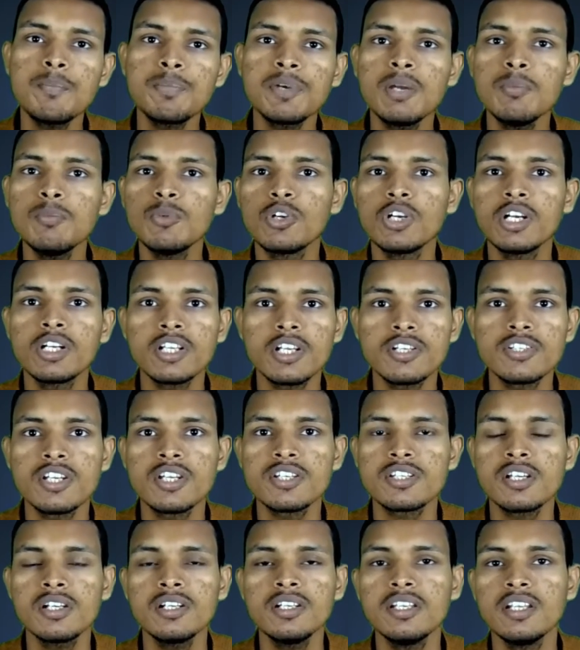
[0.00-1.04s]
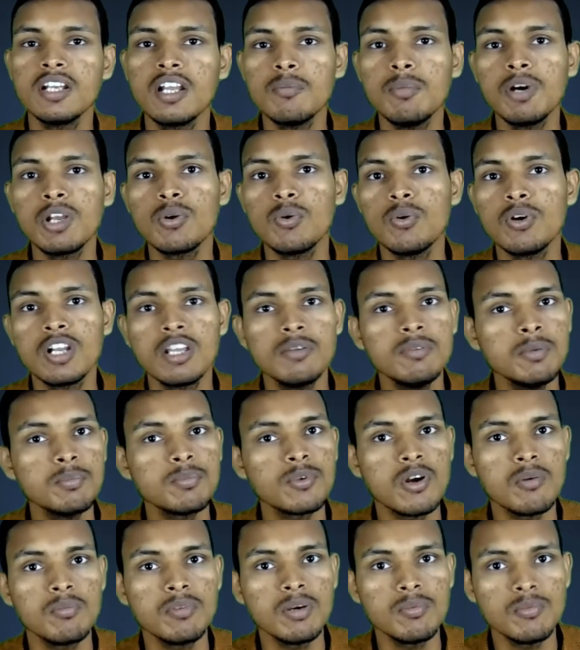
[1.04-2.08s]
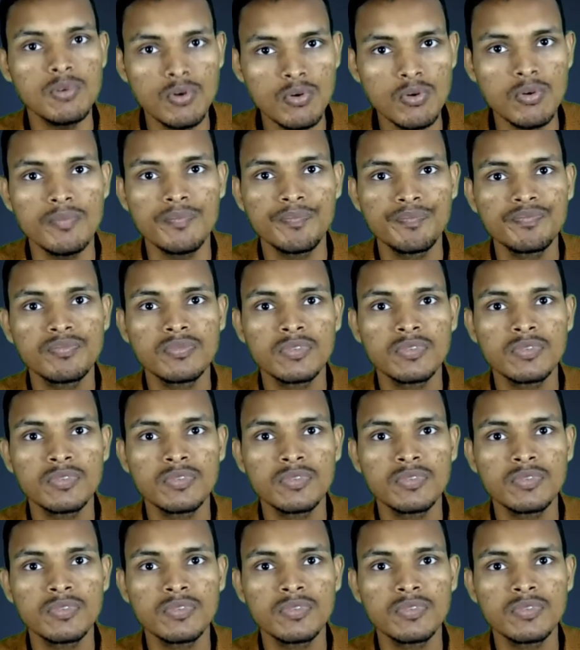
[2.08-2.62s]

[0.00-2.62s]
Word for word: आपके मोनेटाइजेशन इनेबल होने में प्रॉब्लम हो